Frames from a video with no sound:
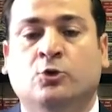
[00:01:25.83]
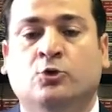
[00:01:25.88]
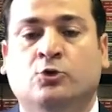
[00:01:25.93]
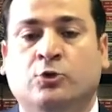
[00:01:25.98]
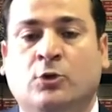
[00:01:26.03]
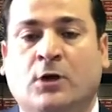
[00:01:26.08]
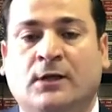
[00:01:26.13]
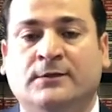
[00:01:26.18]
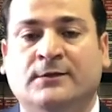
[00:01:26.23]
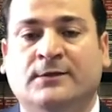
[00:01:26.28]

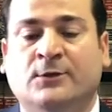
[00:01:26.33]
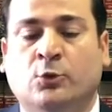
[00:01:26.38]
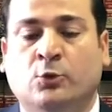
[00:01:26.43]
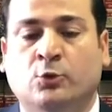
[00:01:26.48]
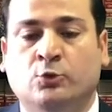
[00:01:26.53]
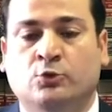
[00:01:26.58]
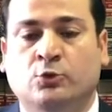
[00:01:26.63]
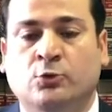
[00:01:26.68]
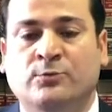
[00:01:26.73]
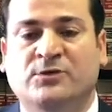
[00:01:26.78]
kurallara
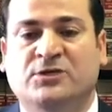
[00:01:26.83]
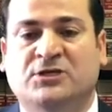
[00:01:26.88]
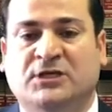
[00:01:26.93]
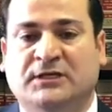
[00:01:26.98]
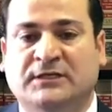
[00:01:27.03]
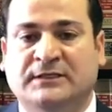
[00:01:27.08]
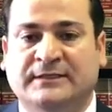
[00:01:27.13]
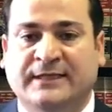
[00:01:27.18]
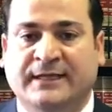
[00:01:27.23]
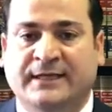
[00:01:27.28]
uygun bir
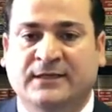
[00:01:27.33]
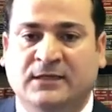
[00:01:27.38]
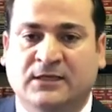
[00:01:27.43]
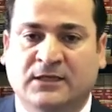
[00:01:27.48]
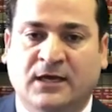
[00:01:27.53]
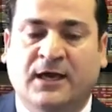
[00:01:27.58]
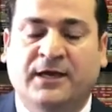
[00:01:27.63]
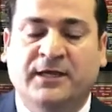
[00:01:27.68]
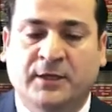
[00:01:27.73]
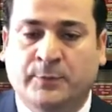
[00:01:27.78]
şekilde
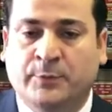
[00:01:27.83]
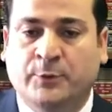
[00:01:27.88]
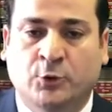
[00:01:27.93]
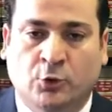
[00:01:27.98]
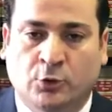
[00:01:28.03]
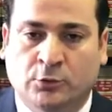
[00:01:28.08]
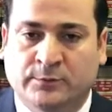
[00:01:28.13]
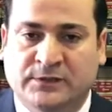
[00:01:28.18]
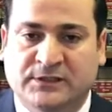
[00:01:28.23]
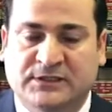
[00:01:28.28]
nikah yapıyor
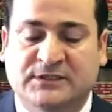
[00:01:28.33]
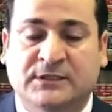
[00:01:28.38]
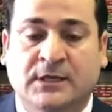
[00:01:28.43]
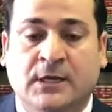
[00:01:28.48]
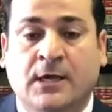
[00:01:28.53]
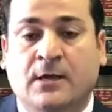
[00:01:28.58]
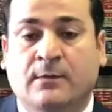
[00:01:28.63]
olmanız.